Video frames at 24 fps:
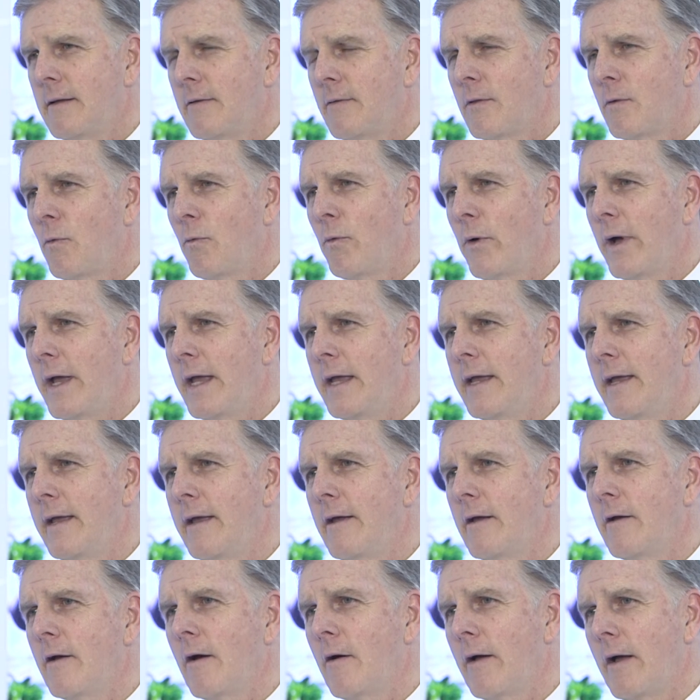the way
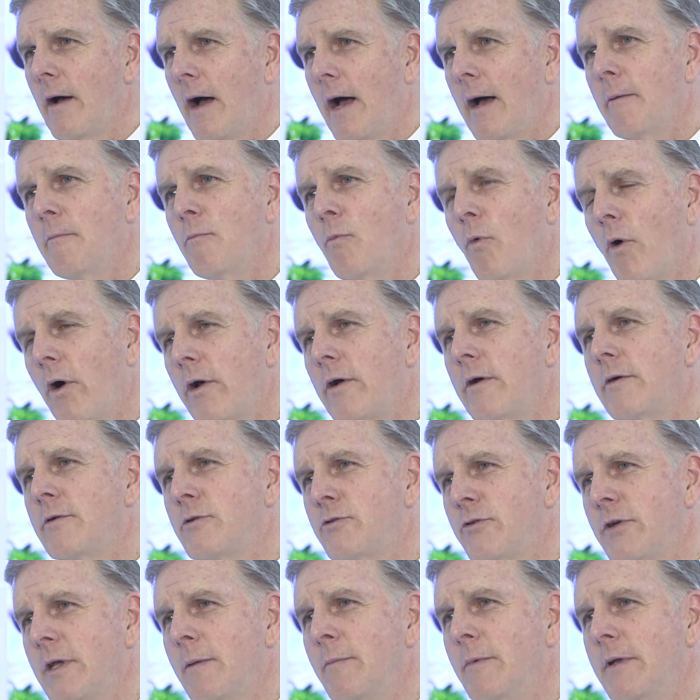um, water
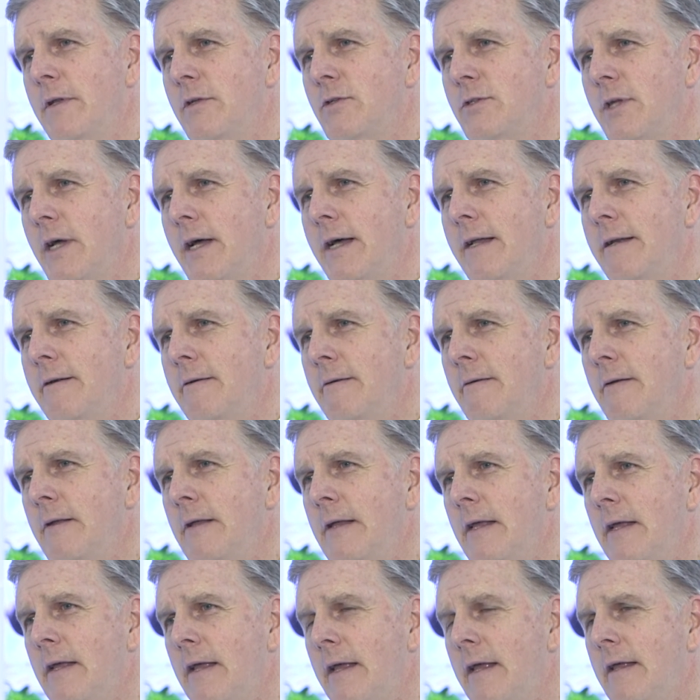treatment is done
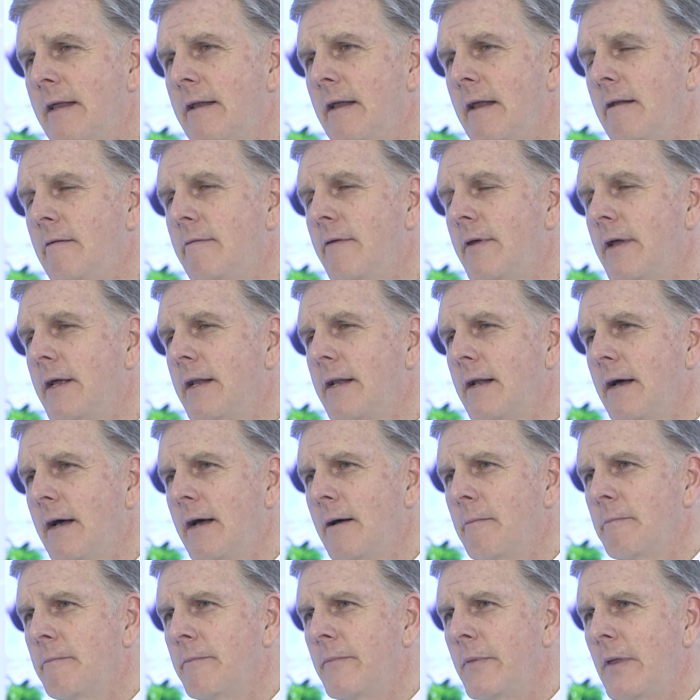in, in
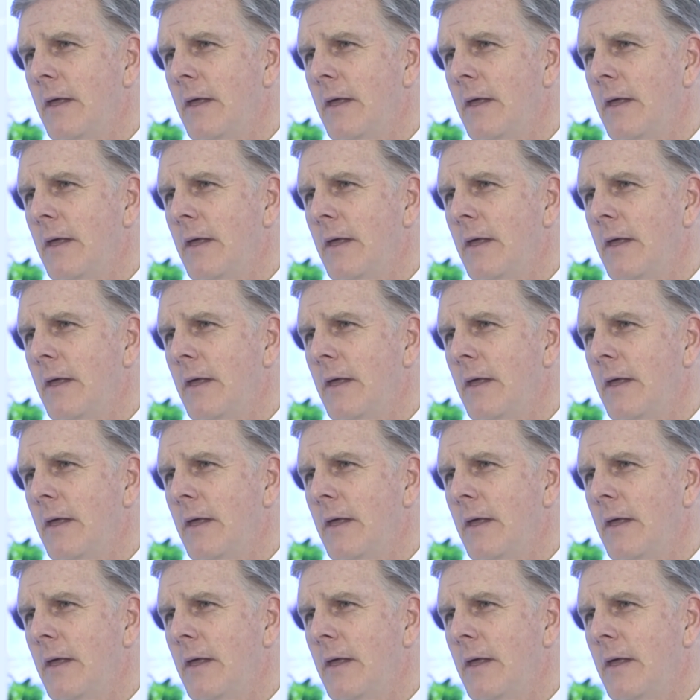Vietnam.